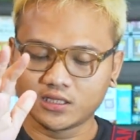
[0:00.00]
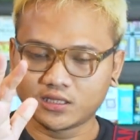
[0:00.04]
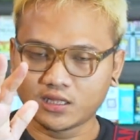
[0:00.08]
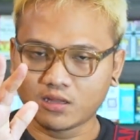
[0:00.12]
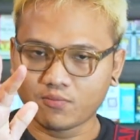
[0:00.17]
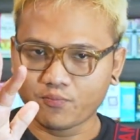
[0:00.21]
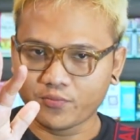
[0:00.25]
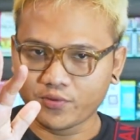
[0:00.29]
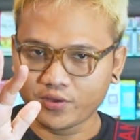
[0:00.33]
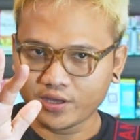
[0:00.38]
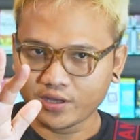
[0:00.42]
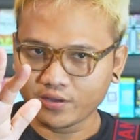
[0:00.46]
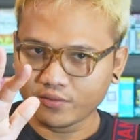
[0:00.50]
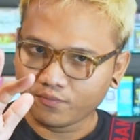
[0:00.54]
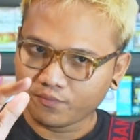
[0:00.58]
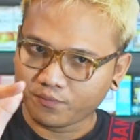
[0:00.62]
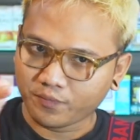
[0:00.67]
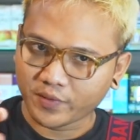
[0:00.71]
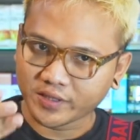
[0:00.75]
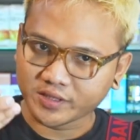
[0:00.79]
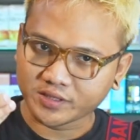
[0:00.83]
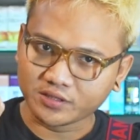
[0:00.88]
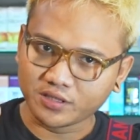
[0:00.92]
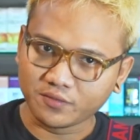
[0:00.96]
tapi
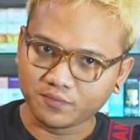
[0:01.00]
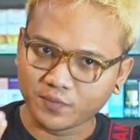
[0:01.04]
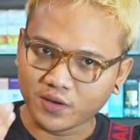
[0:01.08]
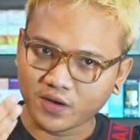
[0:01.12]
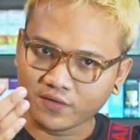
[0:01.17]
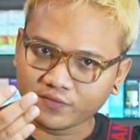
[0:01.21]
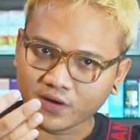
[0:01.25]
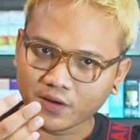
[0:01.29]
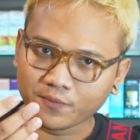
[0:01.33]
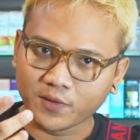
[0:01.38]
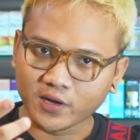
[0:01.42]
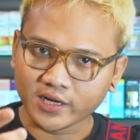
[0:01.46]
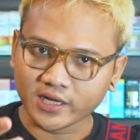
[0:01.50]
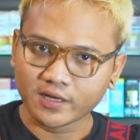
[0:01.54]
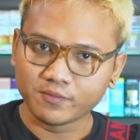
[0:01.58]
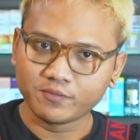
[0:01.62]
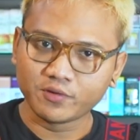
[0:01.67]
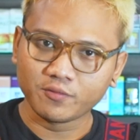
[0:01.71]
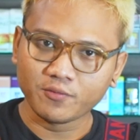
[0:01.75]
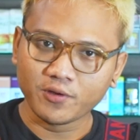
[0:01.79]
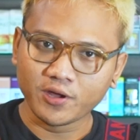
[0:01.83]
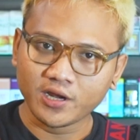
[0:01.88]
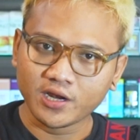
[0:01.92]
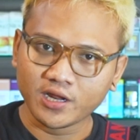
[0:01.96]
pas di puff apakah
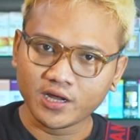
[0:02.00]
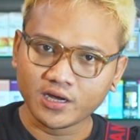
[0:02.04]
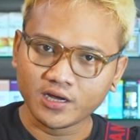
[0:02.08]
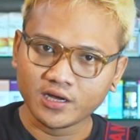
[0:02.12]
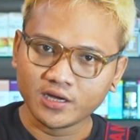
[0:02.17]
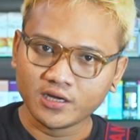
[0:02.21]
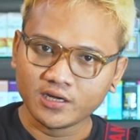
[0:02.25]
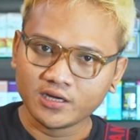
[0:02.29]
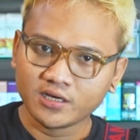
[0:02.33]
berbeda